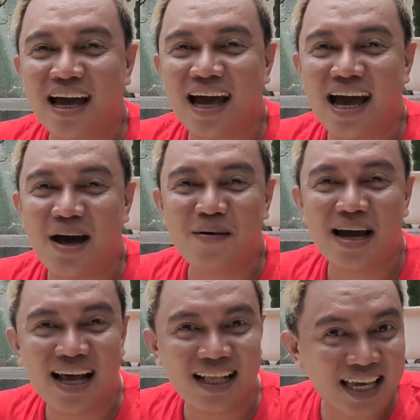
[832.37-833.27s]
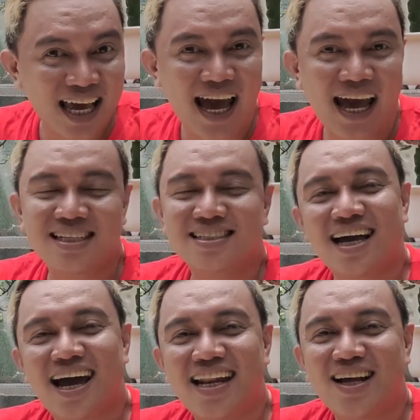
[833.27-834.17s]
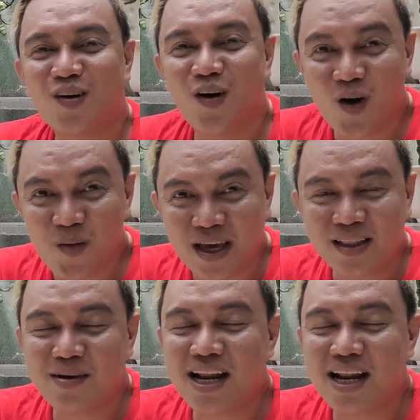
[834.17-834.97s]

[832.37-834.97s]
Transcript: uh, palagian, tsaka nagko-comment,